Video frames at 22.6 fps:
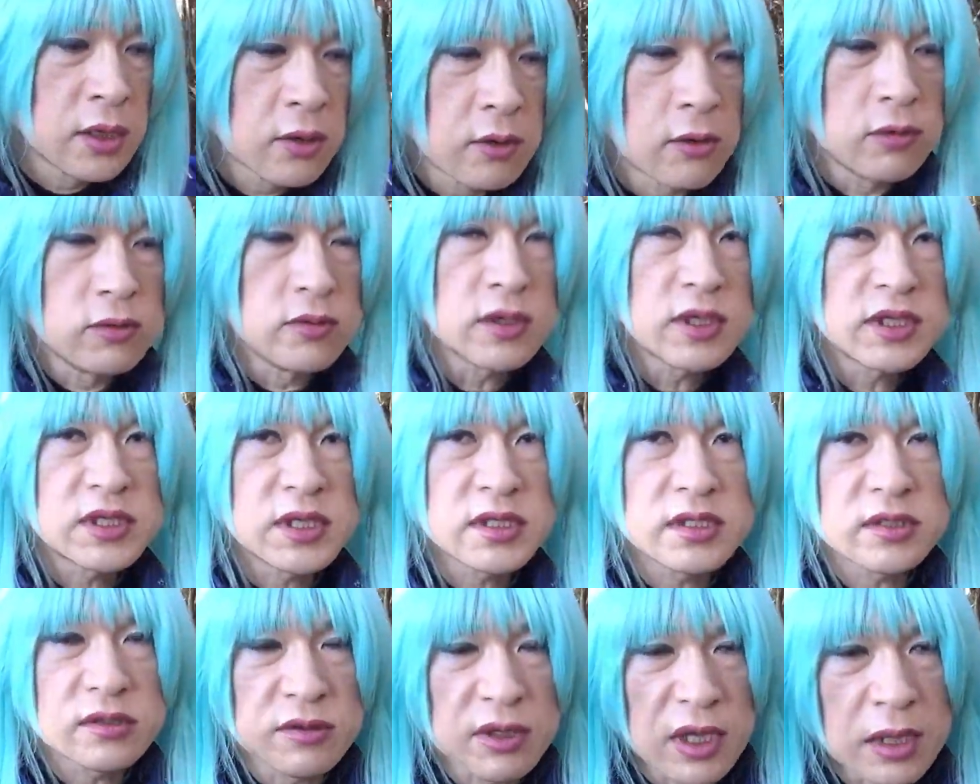この季
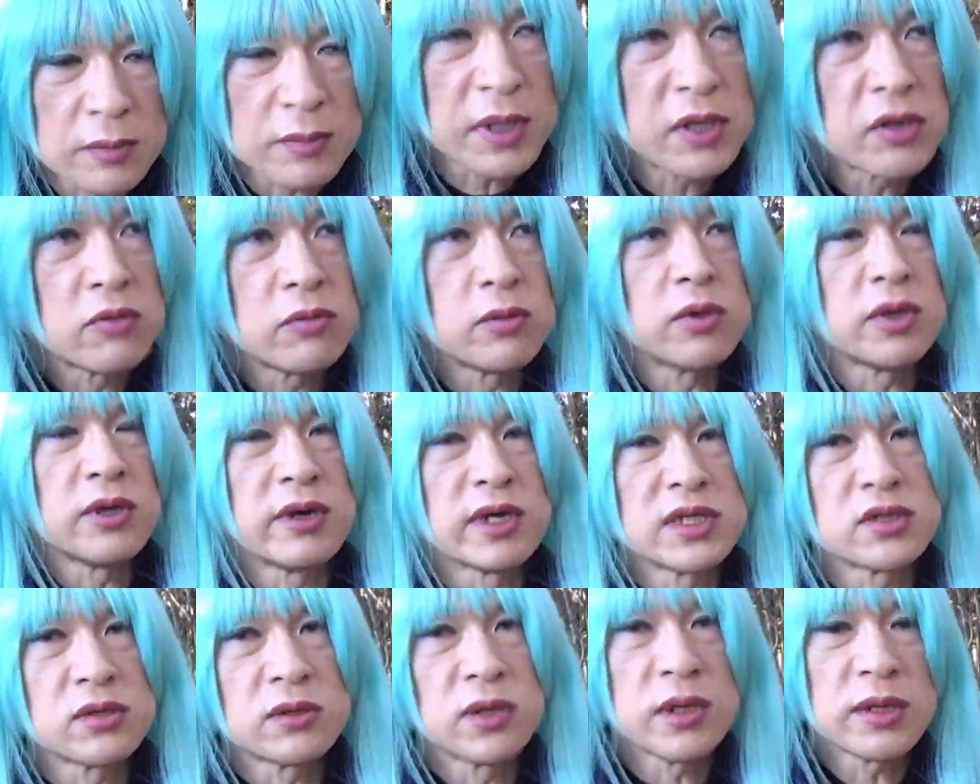節の山登り
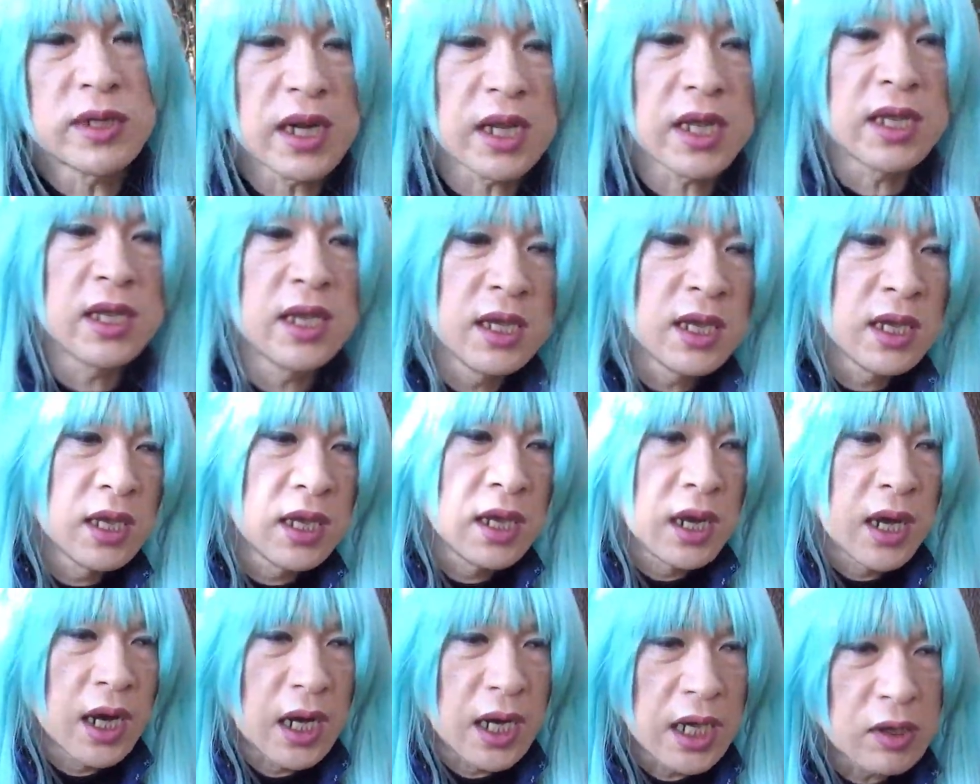はそれぐらい
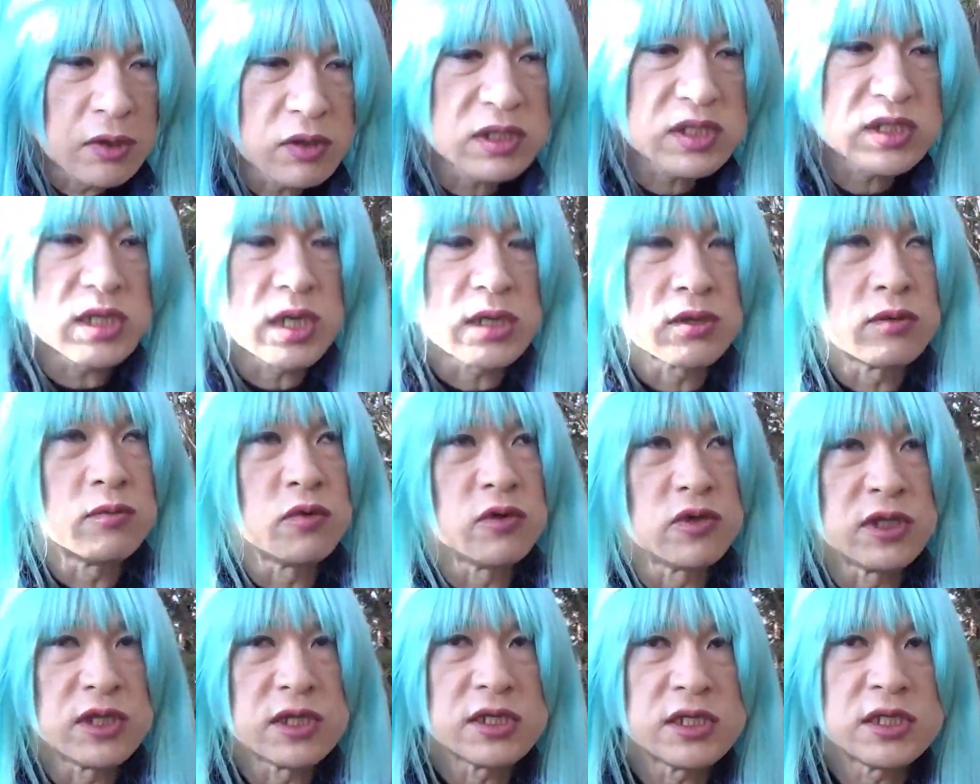早起きしないと
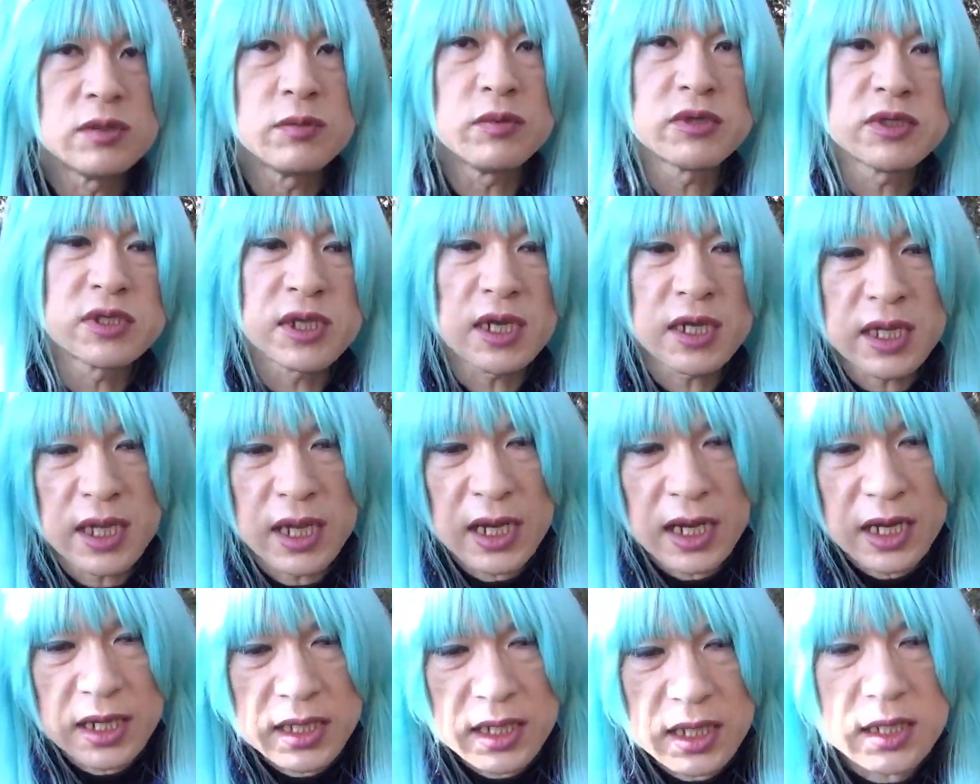もう日没がね
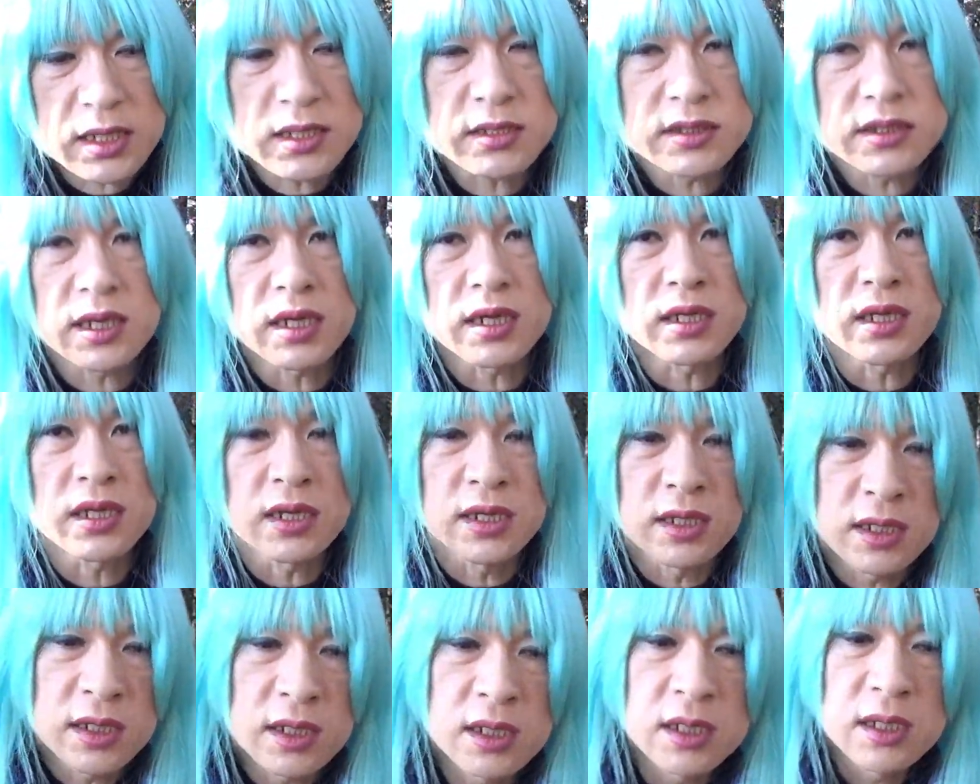早いですから
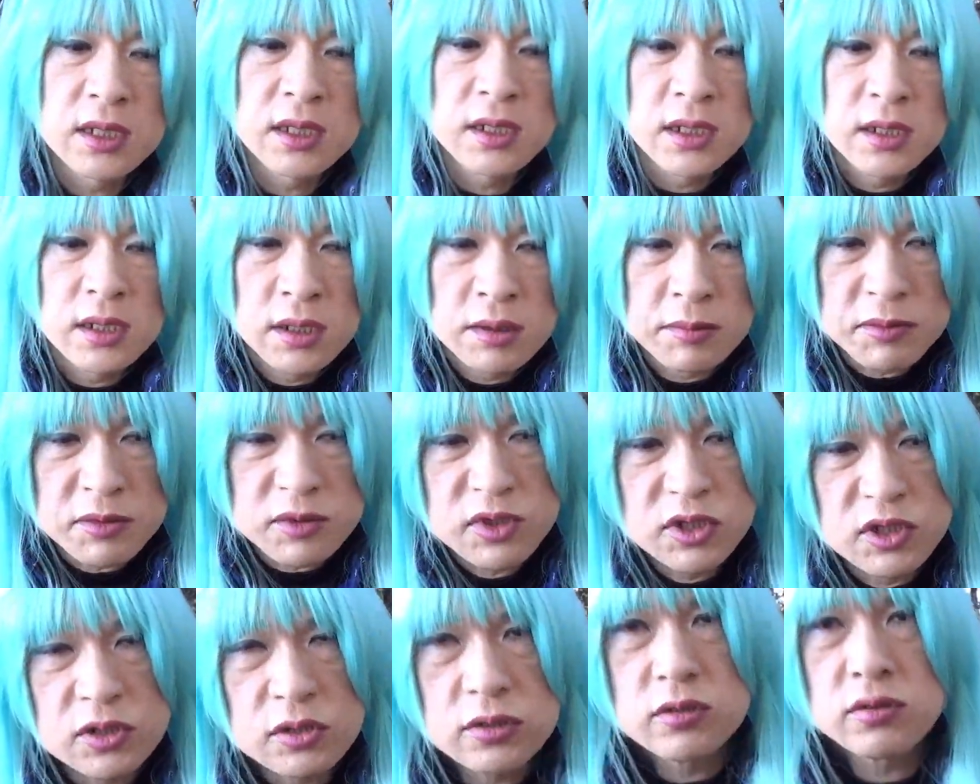ねもう
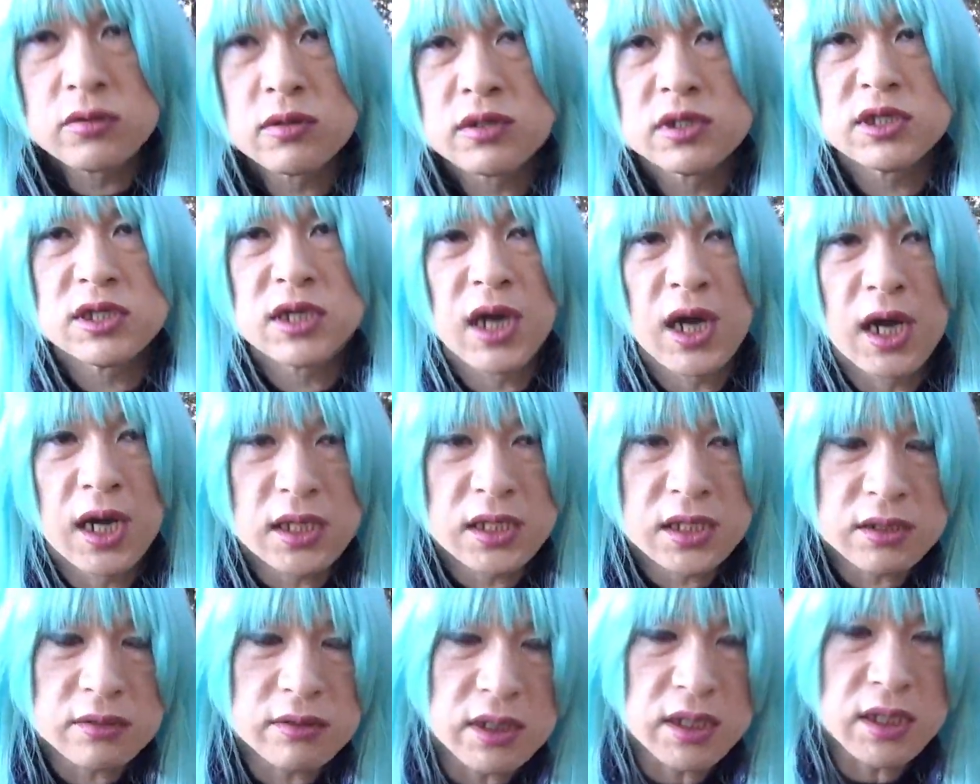16時
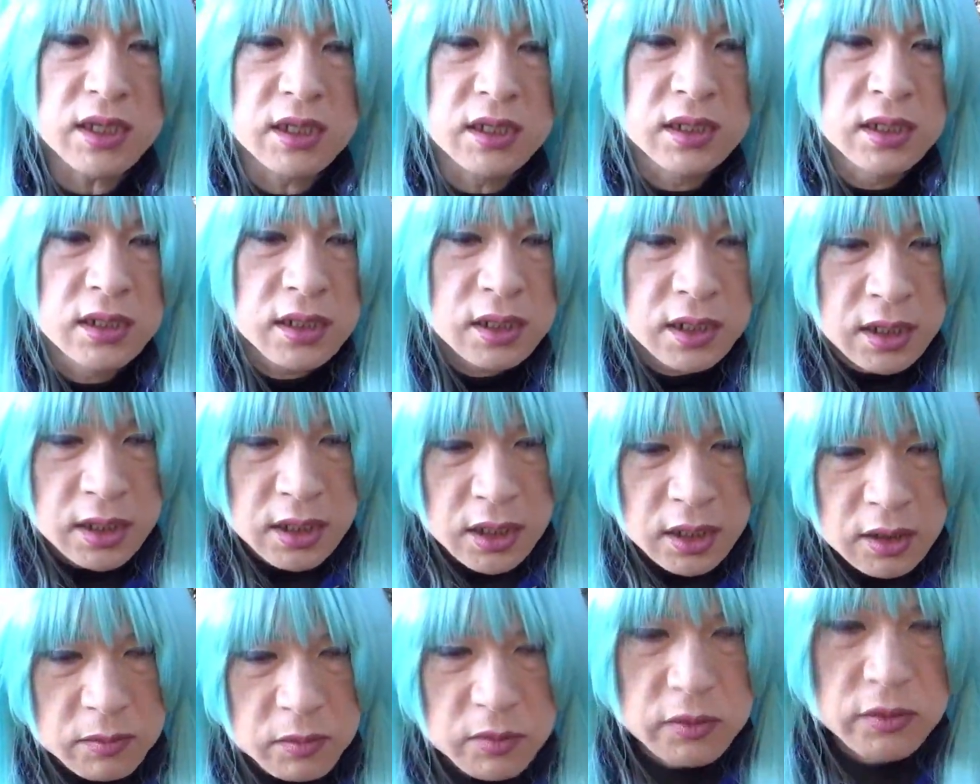半にはね
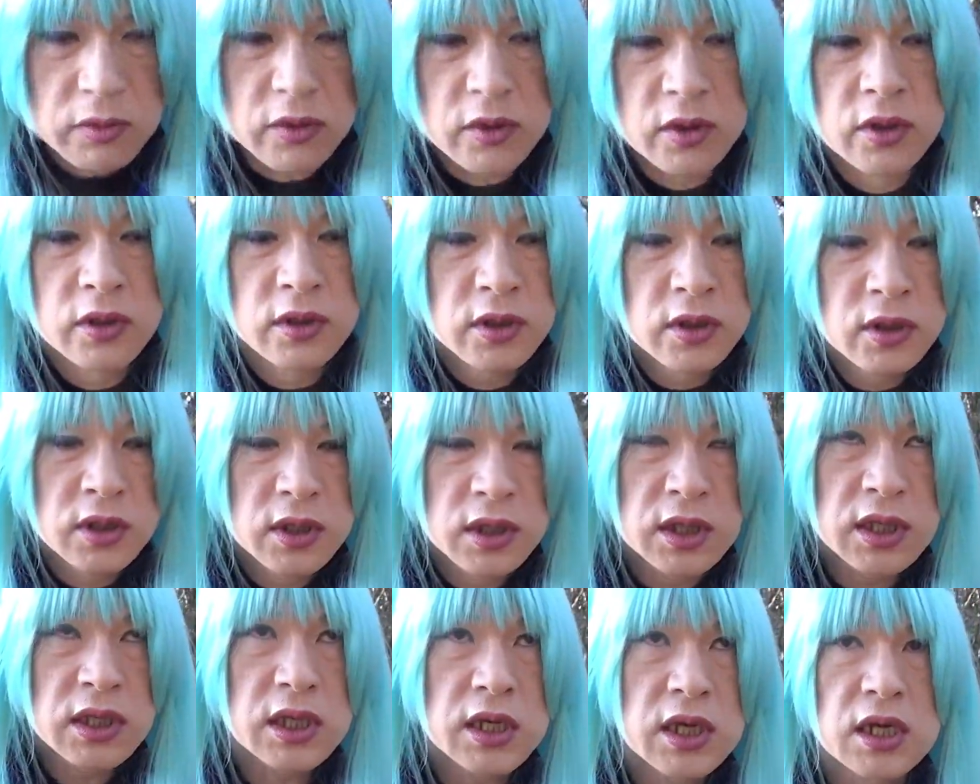もう
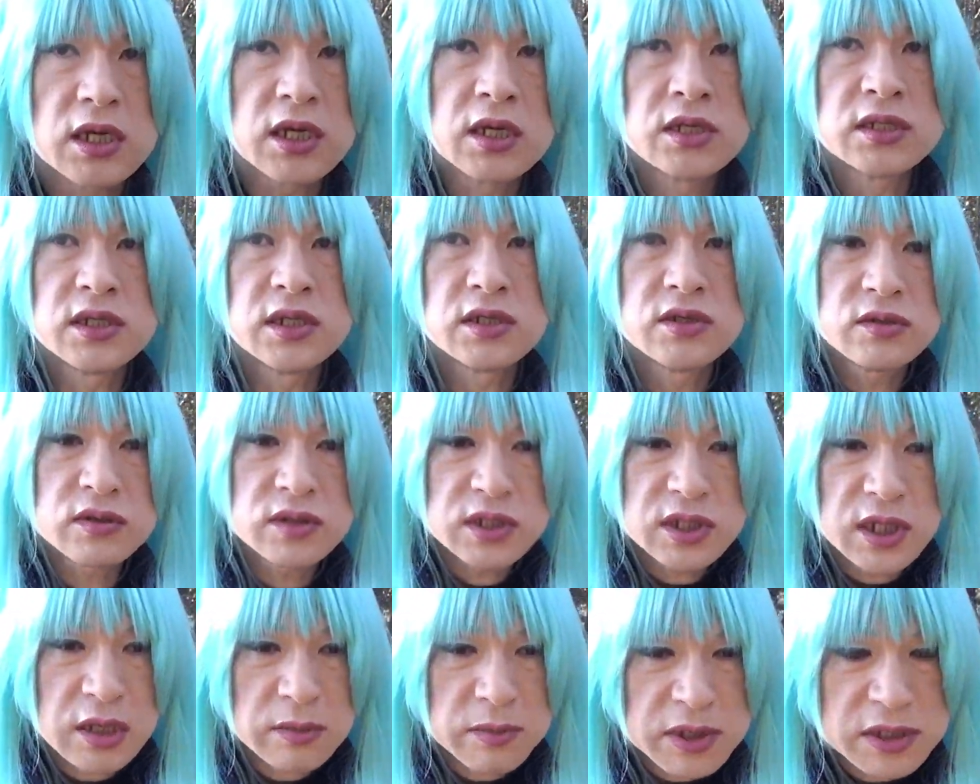日が沈ん
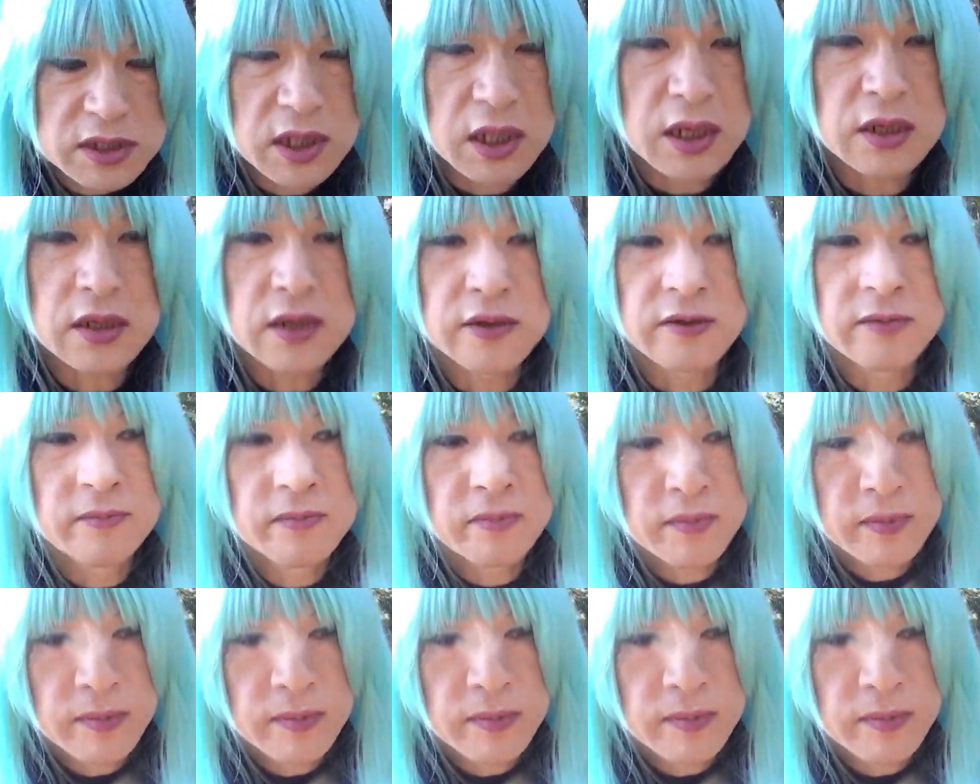じゃいますからね、